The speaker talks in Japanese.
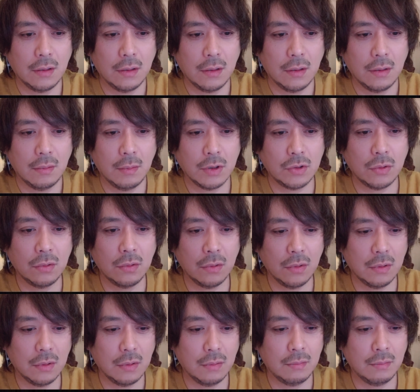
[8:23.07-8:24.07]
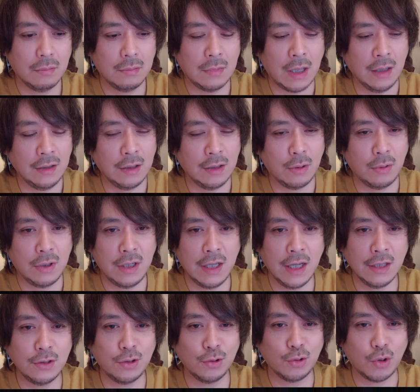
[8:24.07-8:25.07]
まあそのなんだろう
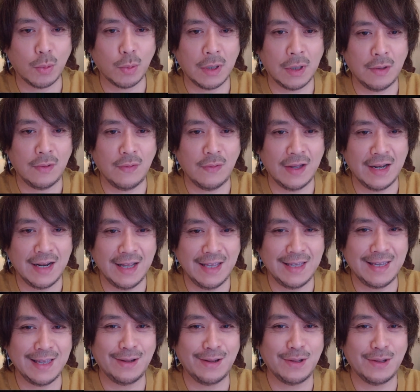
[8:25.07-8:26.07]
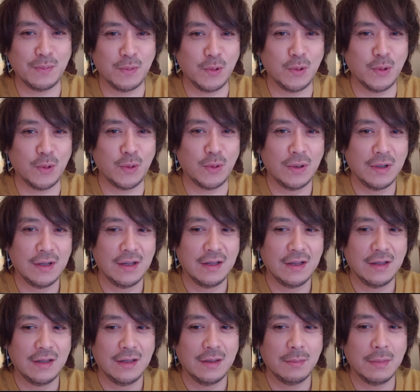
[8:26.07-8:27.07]
リア充とまでは言わないけれども
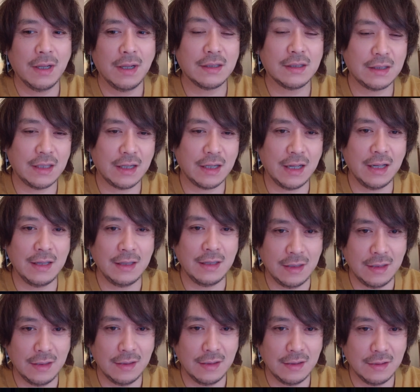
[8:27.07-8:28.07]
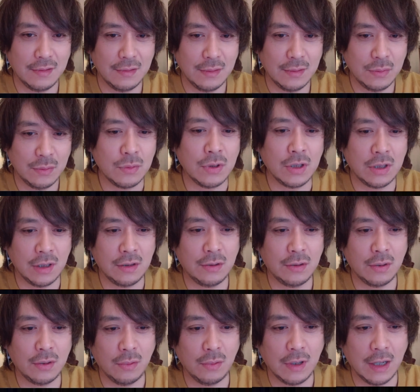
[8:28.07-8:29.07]
まあ温かい雰囲気っ
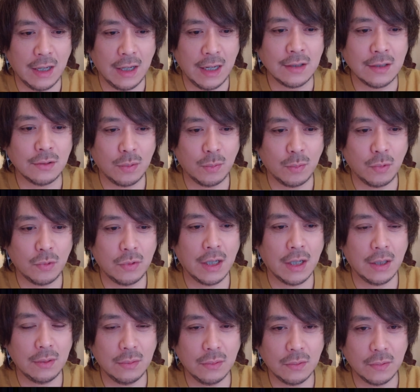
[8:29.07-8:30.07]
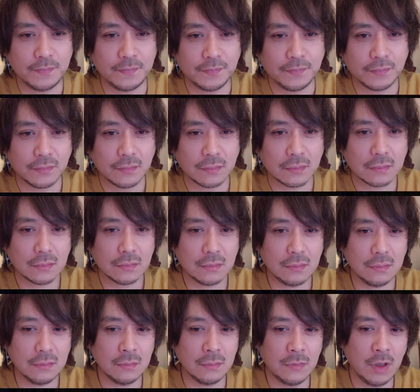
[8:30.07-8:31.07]
ていうのがあると思うんだけど
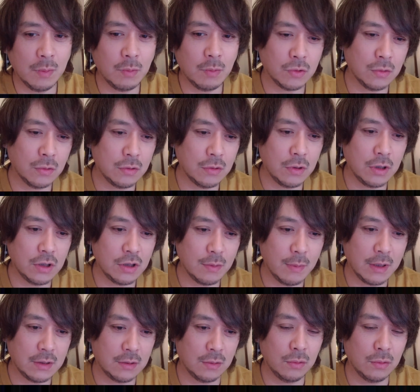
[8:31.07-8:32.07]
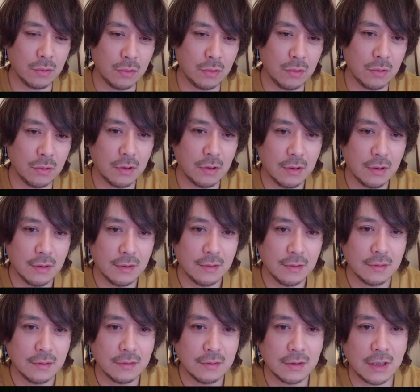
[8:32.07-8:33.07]
でもそのクリスマス、本当の
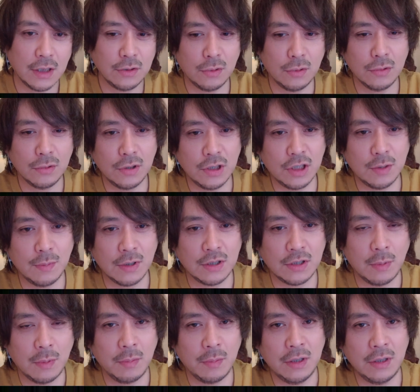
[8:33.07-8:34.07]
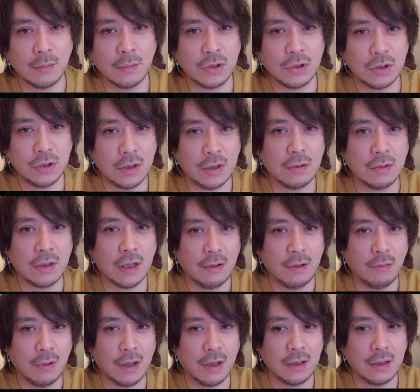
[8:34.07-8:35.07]
最初のクリスマスってまあみんなも知ってるか
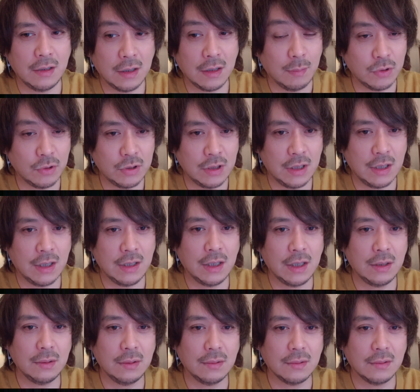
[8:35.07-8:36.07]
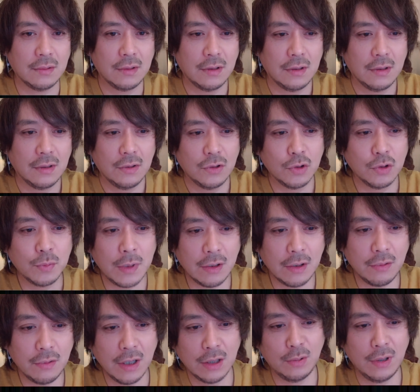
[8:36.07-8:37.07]
わかるかもしれないけど、馬
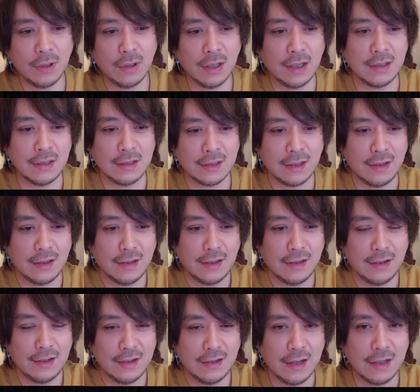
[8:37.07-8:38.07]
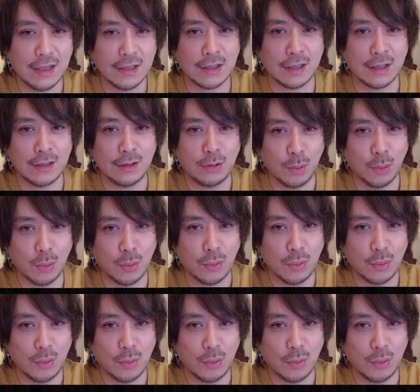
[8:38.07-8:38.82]
小屋の中にさ、赤ちゃんと